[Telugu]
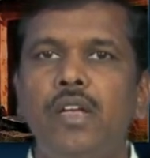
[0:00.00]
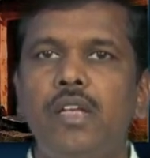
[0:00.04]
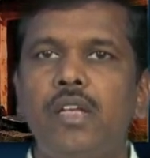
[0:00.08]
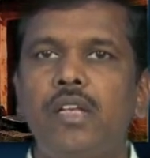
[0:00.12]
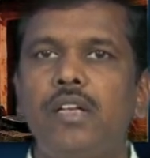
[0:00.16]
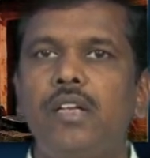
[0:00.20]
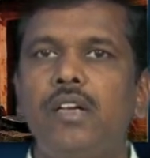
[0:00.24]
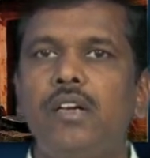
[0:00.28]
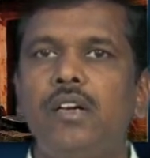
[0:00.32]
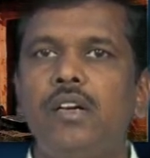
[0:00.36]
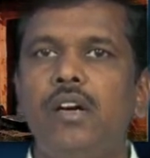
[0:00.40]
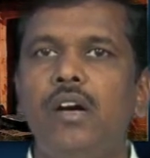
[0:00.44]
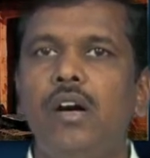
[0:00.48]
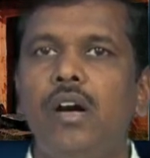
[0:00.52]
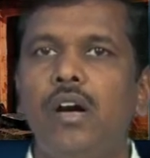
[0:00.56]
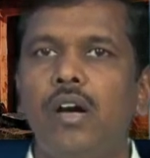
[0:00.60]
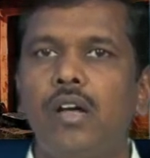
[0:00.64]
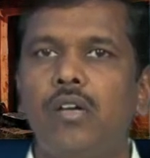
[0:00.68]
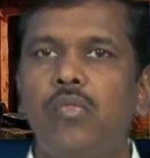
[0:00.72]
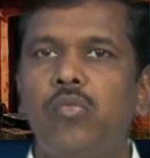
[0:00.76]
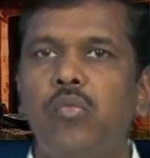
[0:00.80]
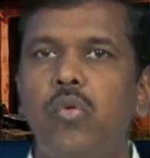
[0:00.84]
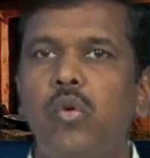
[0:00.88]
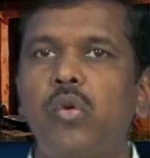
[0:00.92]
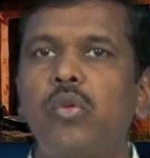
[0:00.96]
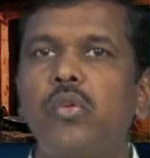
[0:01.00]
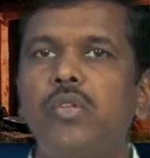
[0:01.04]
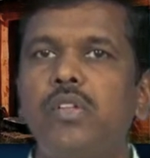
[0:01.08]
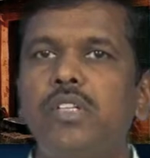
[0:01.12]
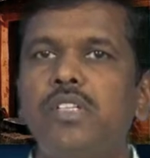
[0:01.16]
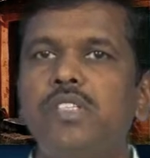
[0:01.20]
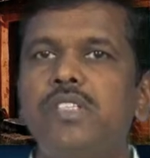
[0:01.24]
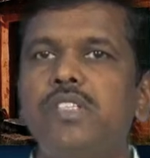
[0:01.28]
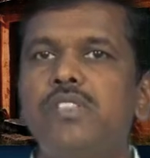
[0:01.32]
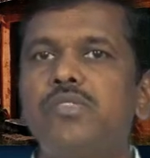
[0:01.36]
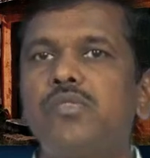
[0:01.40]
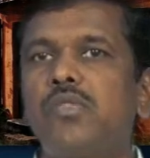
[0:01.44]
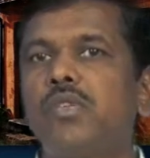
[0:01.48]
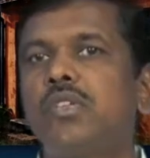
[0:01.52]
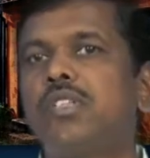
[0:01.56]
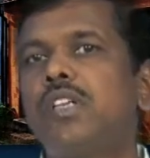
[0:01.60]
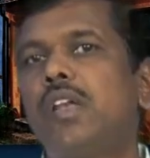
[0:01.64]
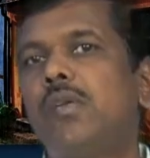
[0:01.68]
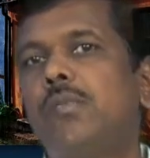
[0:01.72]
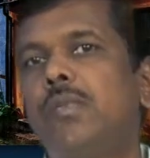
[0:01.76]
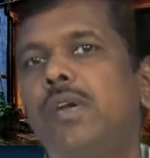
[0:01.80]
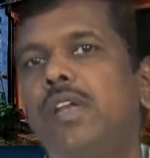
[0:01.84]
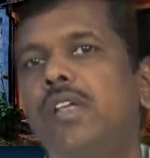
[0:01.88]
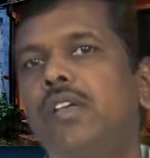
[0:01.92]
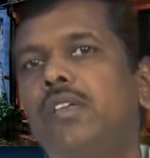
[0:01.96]
ఇంకా ఫోటో తీసి
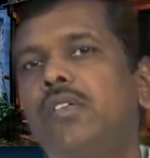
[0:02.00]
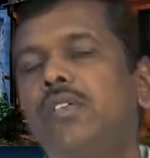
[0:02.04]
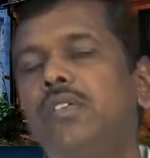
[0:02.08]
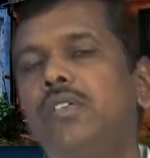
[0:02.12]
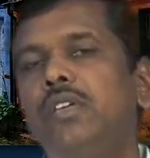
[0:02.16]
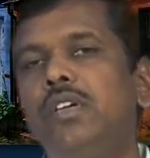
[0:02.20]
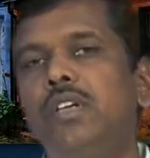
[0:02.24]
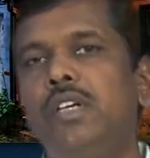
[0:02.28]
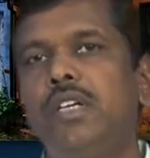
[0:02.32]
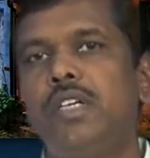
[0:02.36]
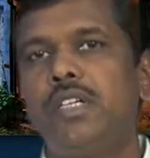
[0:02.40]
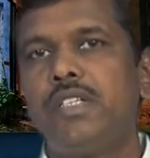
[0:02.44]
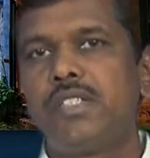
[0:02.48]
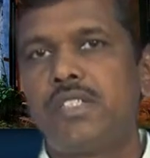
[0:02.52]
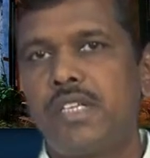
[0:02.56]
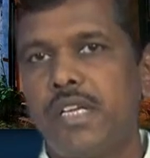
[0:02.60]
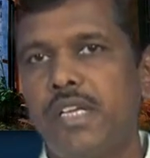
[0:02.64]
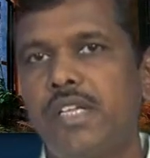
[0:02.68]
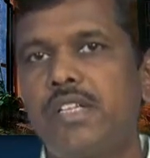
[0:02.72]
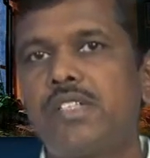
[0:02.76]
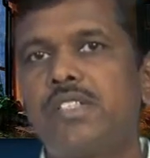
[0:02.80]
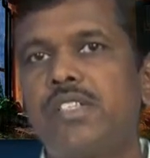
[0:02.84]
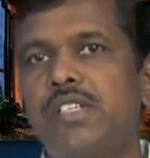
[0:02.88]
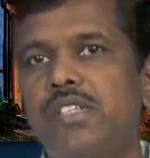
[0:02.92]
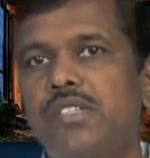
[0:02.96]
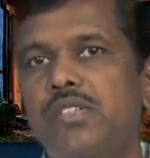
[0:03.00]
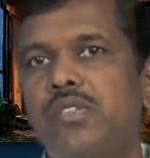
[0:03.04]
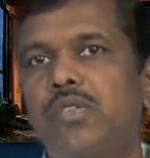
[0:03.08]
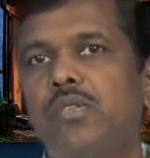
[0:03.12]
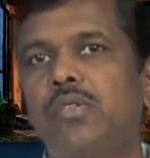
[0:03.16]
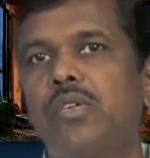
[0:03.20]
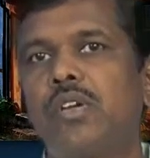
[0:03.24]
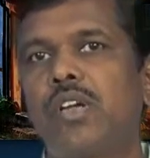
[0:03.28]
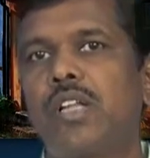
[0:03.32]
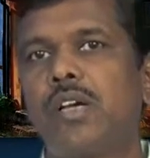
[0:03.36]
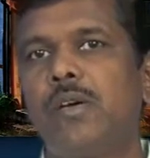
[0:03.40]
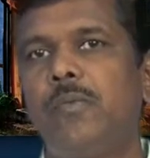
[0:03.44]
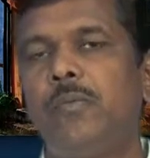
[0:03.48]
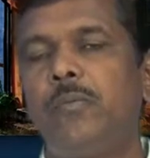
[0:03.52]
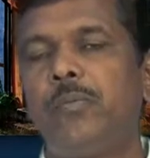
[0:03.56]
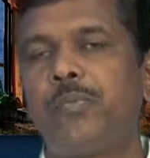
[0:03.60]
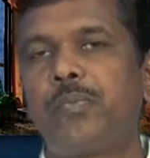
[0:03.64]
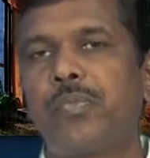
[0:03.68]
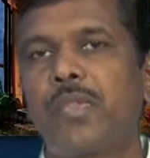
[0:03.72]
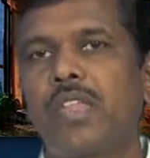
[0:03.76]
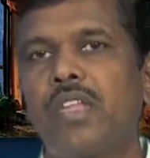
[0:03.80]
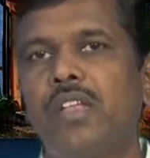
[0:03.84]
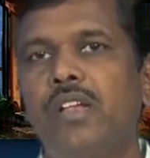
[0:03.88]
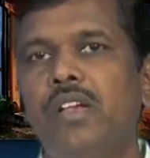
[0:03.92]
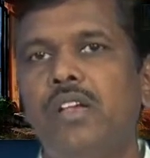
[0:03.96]
సోషల్ మీడియాలో షేర్ చేస్తూ ఉంటాం
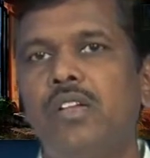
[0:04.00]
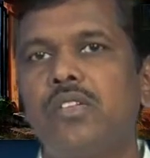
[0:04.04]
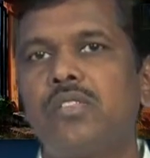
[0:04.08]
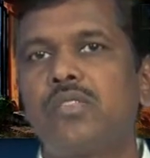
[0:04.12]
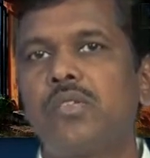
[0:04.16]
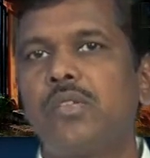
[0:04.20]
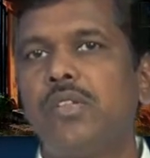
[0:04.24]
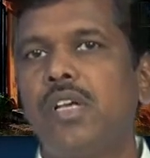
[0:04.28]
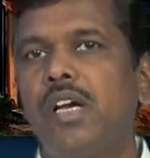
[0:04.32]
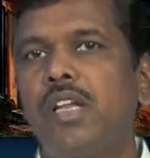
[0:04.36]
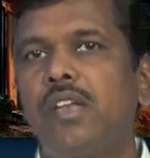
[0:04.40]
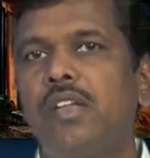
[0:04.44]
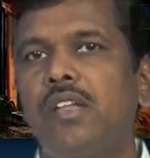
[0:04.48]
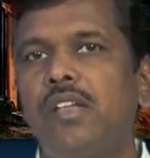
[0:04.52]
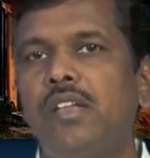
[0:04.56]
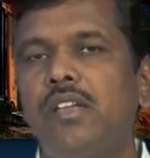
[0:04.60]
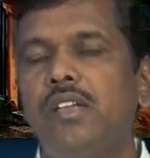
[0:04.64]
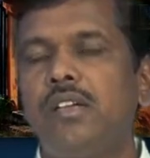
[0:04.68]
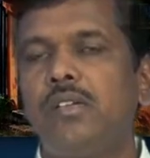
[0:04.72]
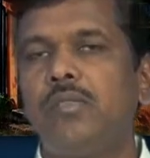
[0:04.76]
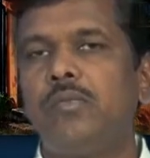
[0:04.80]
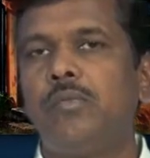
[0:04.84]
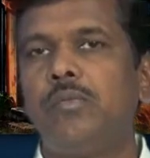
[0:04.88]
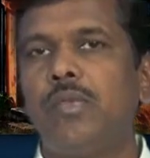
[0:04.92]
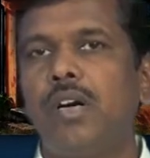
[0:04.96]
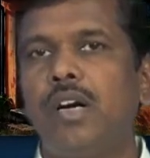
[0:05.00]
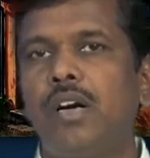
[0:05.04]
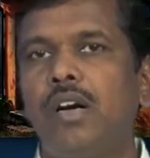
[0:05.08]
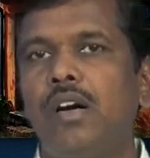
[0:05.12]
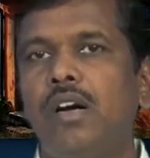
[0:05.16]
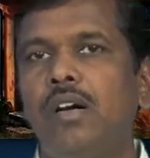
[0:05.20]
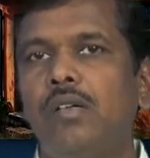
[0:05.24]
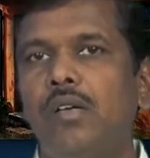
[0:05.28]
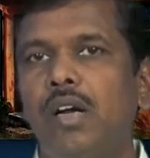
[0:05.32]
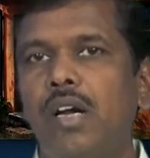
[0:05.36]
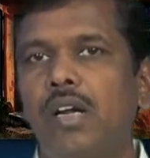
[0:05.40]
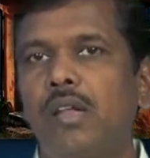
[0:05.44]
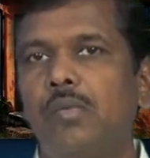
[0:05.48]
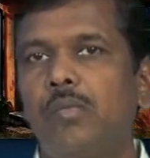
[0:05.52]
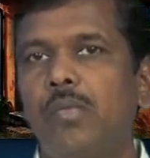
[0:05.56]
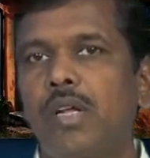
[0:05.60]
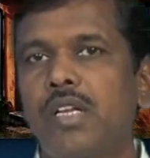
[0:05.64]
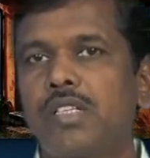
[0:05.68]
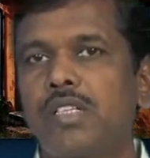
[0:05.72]
సో దాన్ని అంటే మన